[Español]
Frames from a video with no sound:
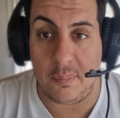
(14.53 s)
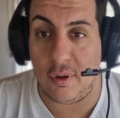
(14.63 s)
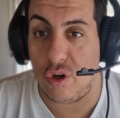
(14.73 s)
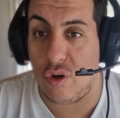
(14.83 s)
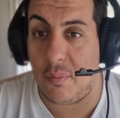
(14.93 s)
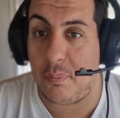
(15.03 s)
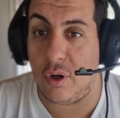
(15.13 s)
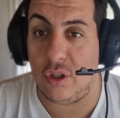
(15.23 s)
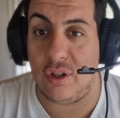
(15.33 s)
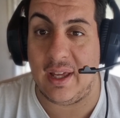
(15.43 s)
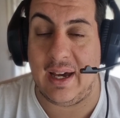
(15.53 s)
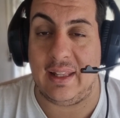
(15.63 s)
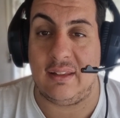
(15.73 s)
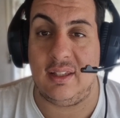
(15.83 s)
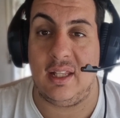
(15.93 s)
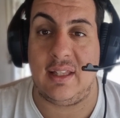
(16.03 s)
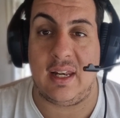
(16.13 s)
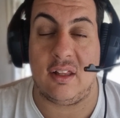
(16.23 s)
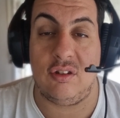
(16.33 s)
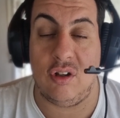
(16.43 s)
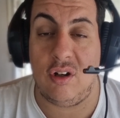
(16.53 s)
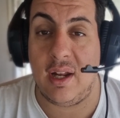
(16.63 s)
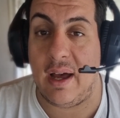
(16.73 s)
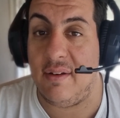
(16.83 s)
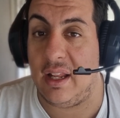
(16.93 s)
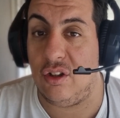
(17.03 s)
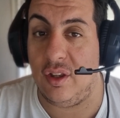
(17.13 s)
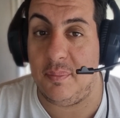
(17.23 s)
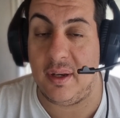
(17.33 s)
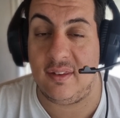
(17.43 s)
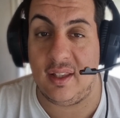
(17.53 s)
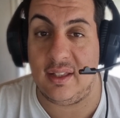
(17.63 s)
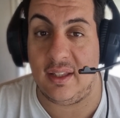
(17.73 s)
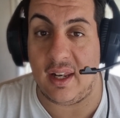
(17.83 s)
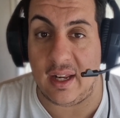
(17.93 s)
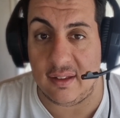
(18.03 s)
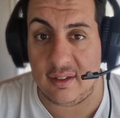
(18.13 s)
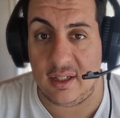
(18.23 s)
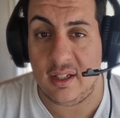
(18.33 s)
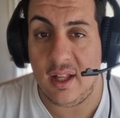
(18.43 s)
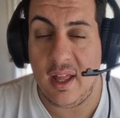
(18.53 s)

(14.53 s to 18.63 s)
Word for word: pero no puedo dejar de hacer esta reacción hablando del presente de Racing,